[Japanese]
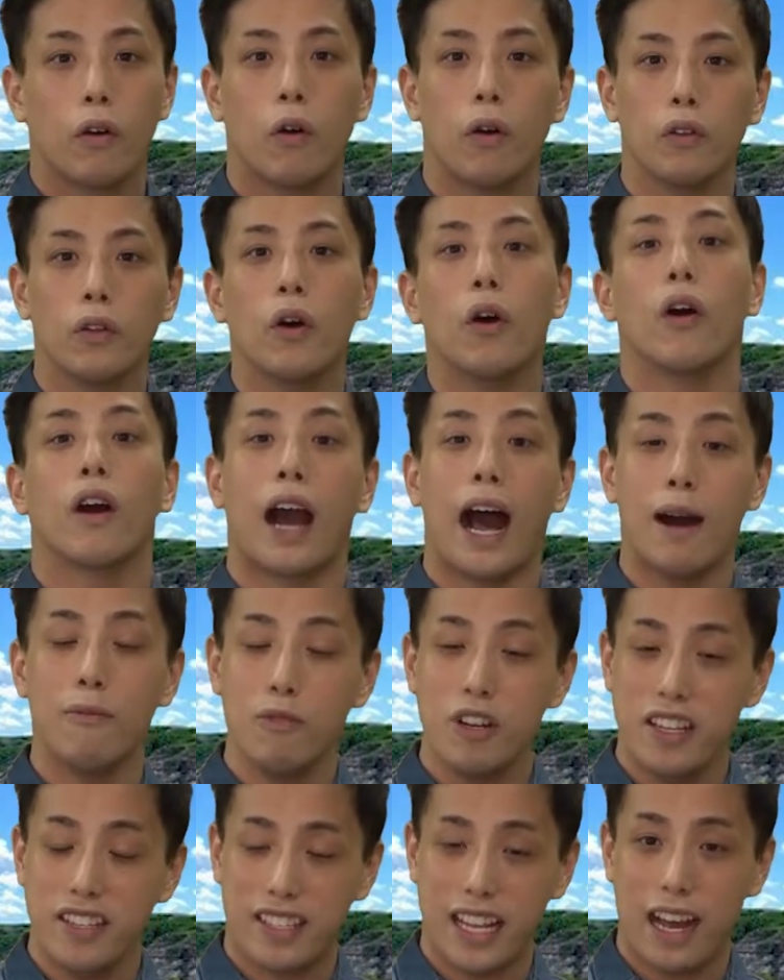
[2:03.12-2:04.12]
この
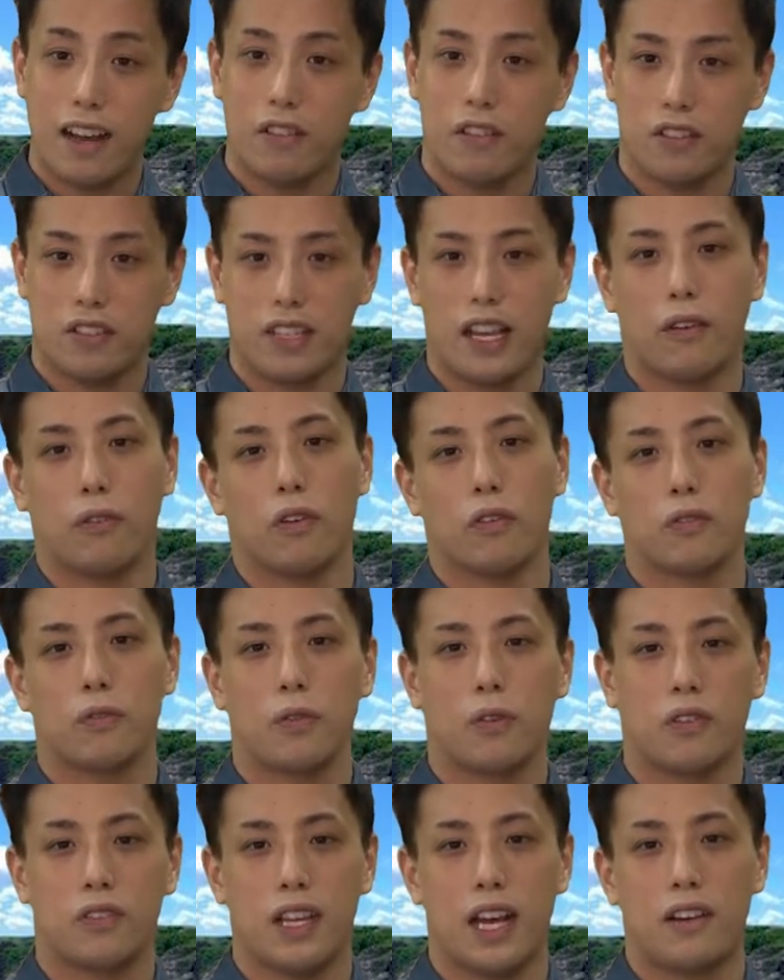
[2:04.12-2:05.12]
カムイサウルスや
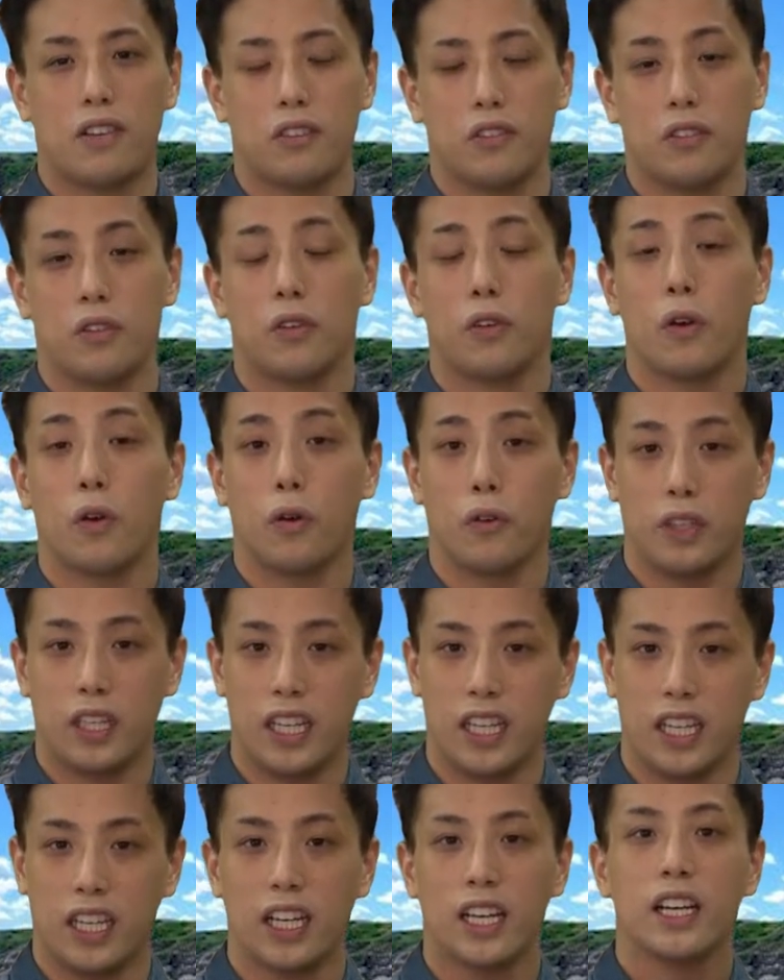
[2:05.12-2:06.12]
フォスフォロサウルスのよう
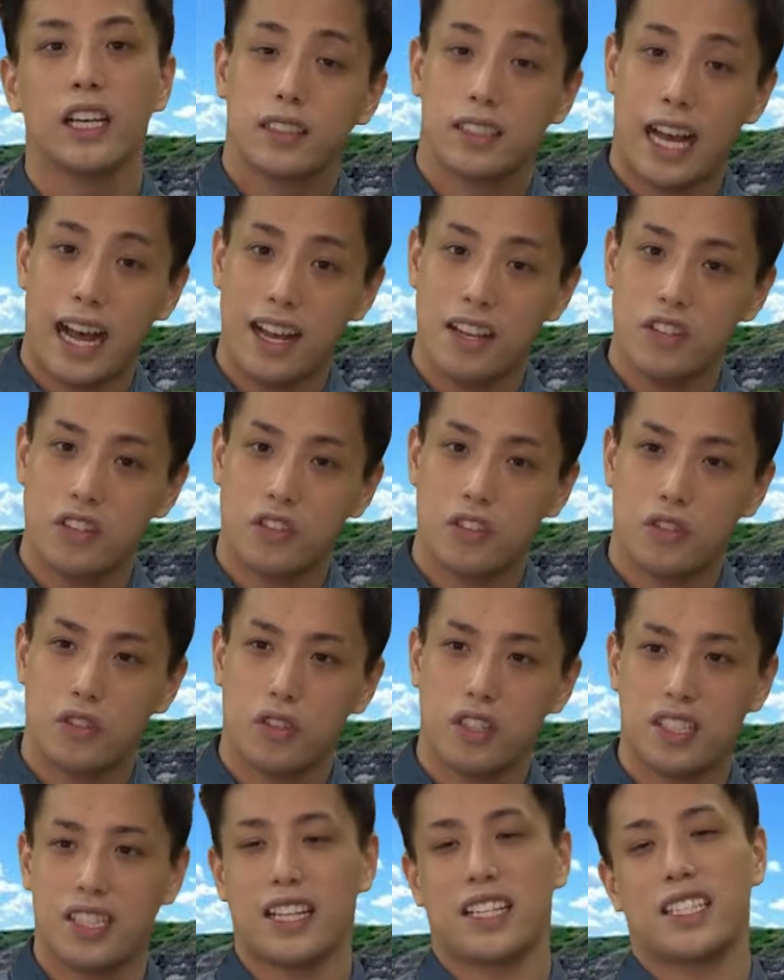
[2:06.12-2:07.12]
に産
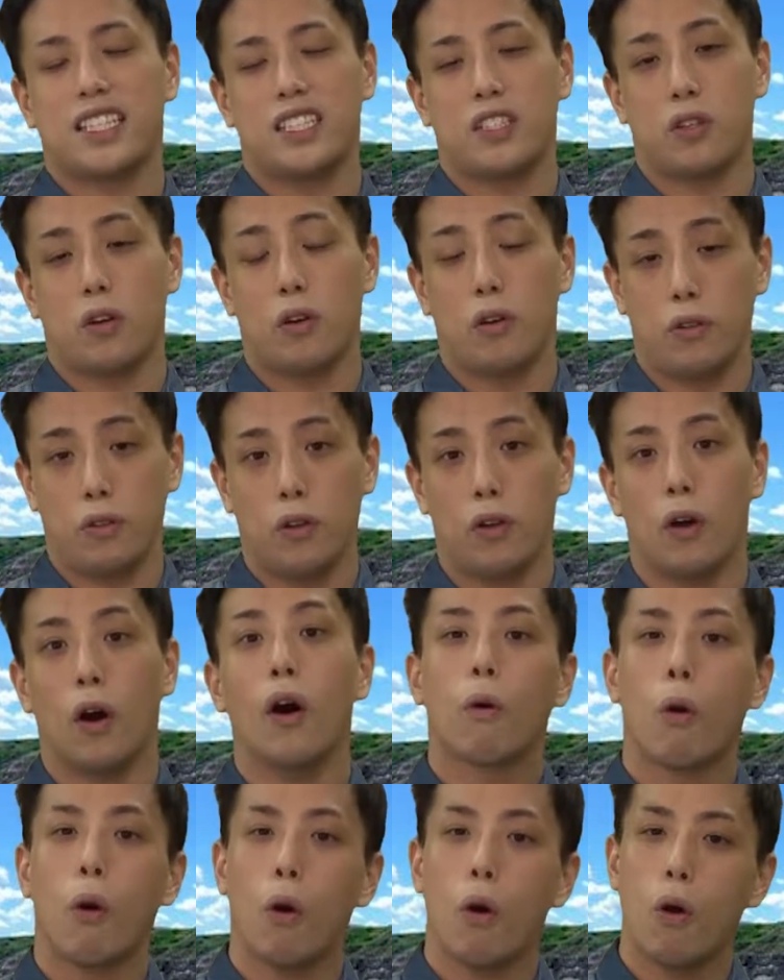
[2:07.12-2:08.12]
出した地層の
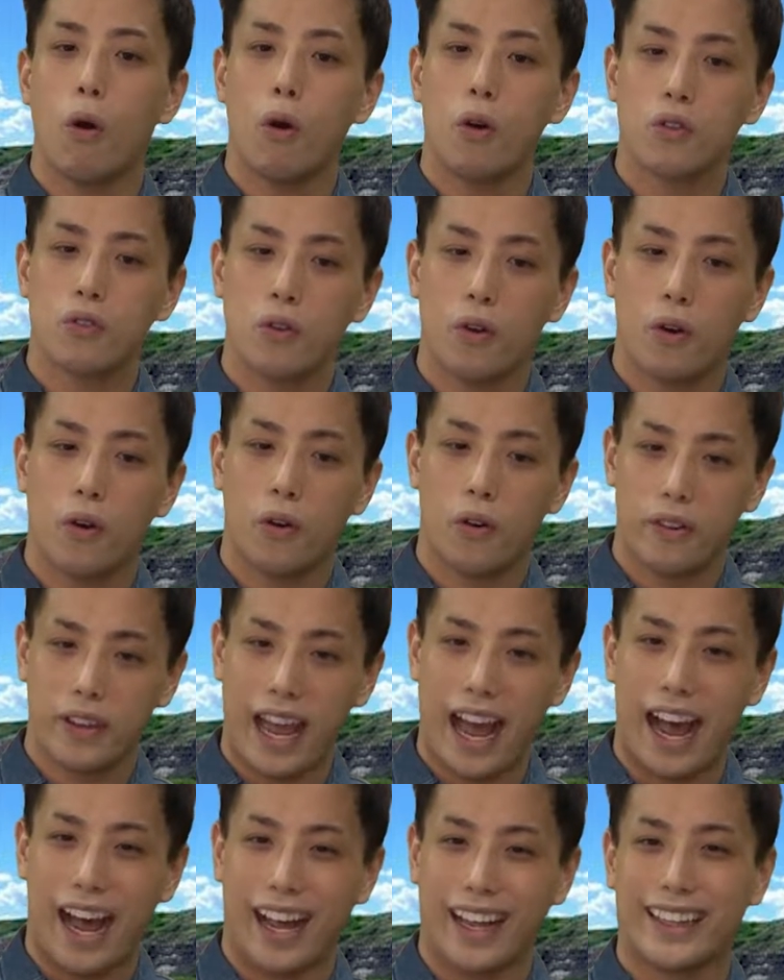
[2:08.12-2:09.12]
構造
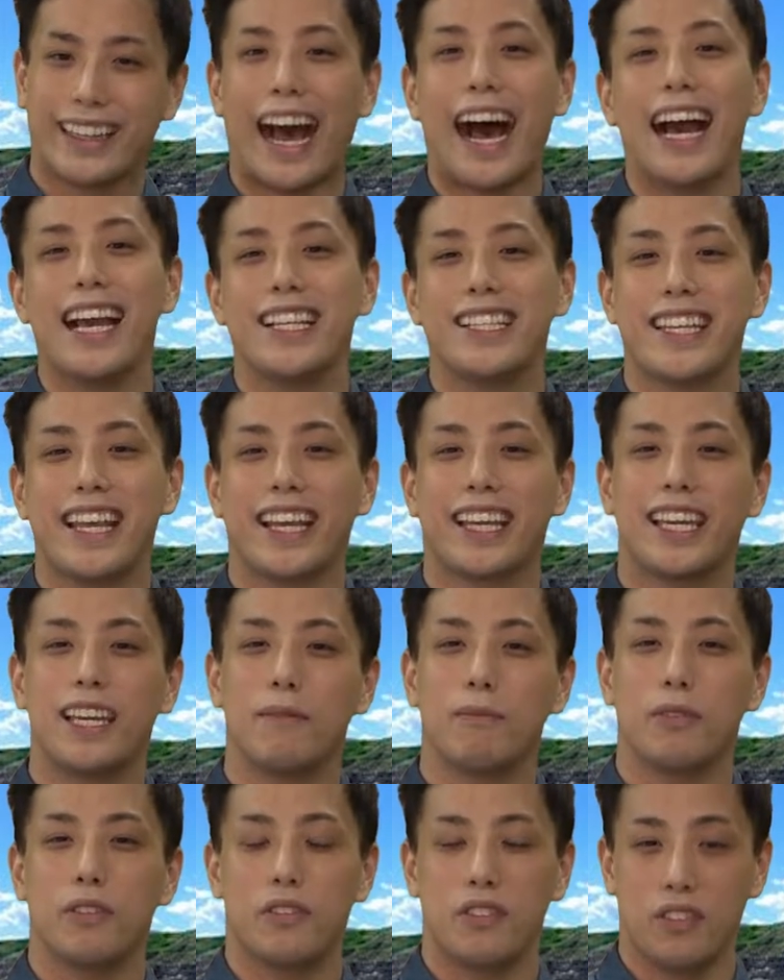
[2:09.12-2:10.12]
や堆
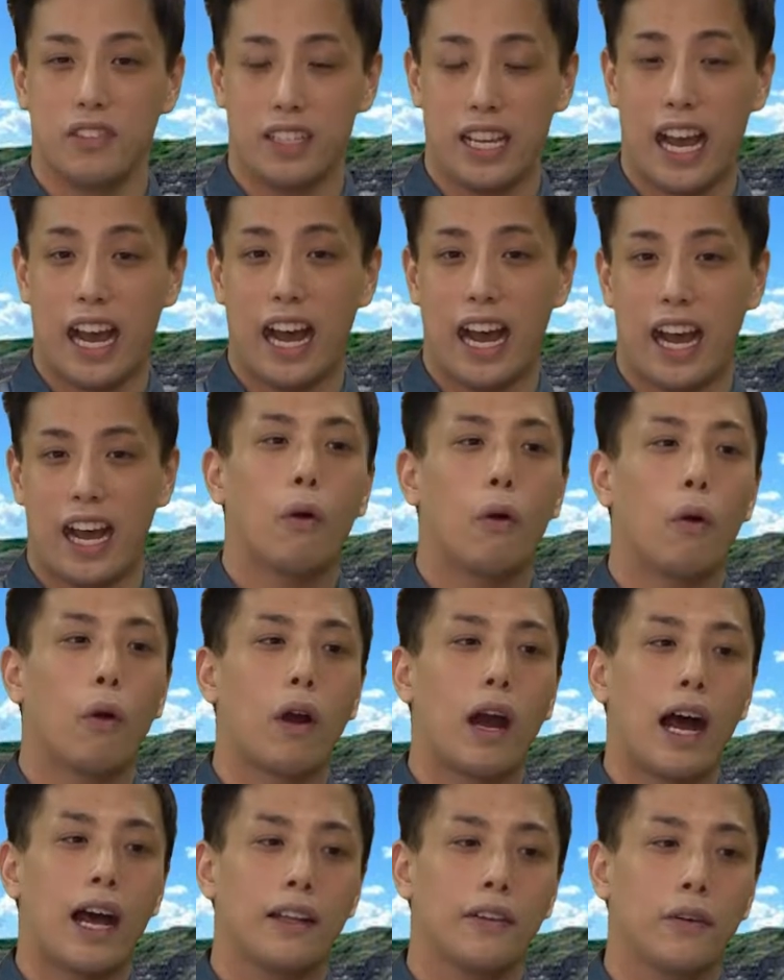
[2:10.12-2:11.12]
積物や
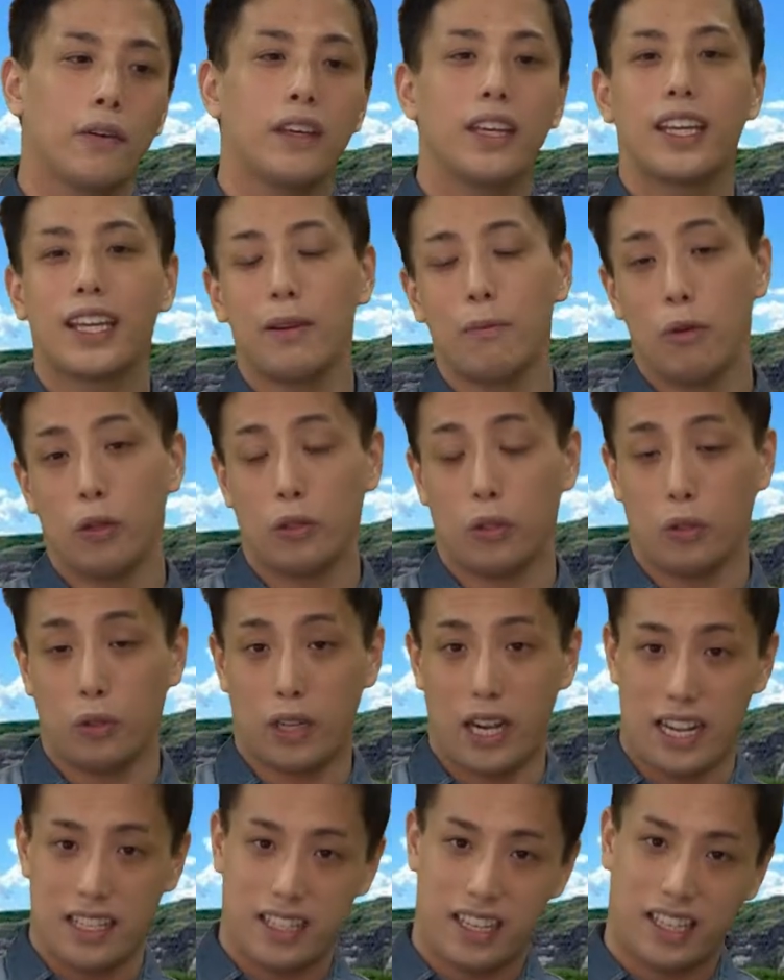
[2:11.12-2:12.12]
他の生き物の
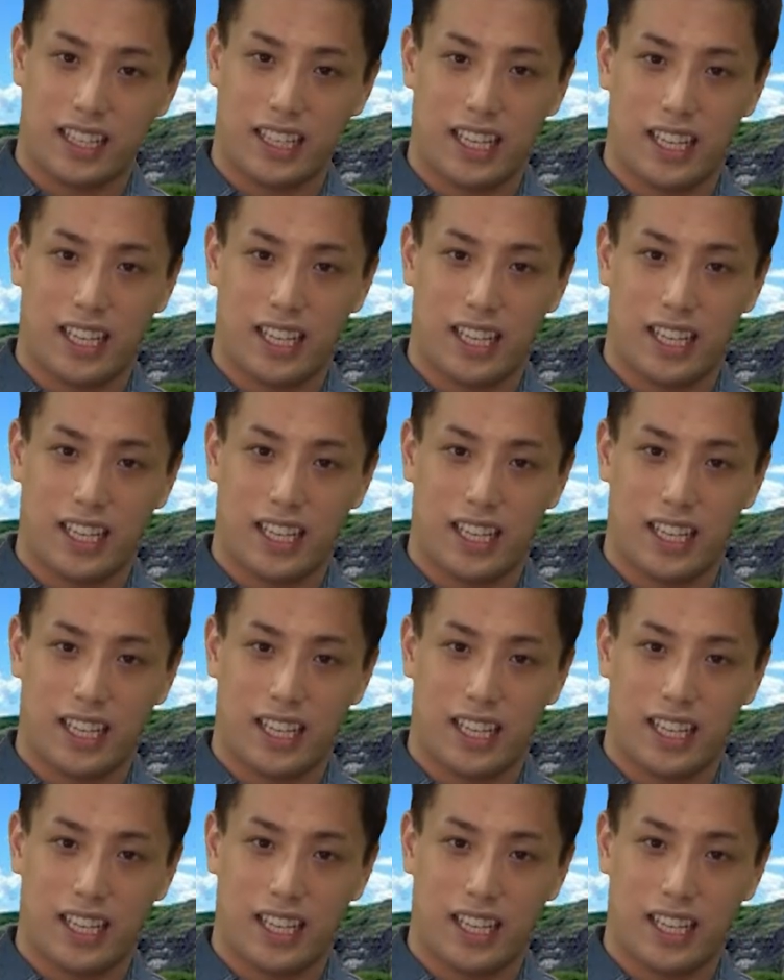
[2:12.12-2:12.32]
化石